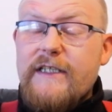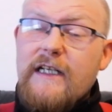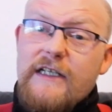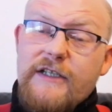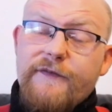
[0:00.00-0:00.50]

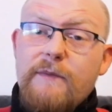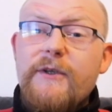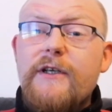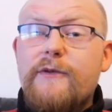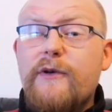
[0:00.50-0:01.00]
znaleźć te
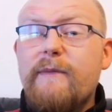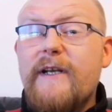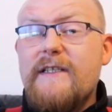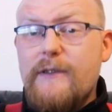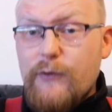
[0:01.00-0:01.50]
filmiki, które
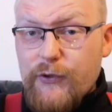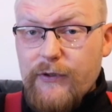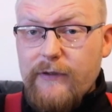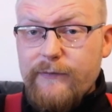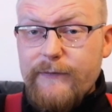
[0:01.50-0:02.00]
Marecki
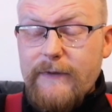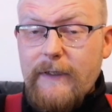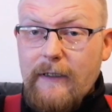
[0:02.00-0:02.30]
usunął